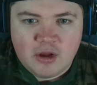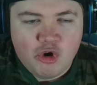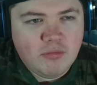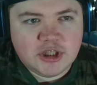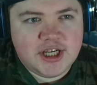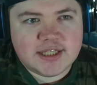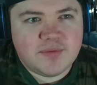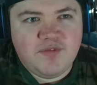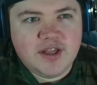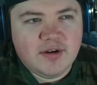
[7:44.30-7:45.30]
Komisch, jetzt
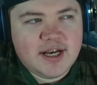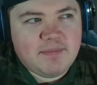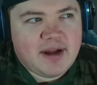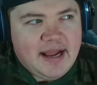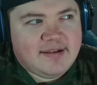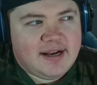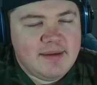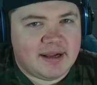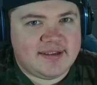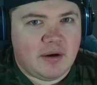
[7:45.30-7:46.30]
im Winter klebt kein
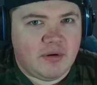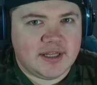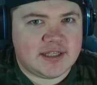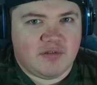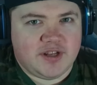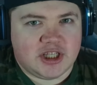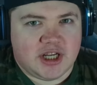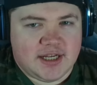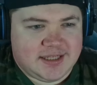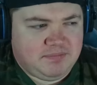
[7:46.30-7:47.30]
Klimaterrorist auf der Straße.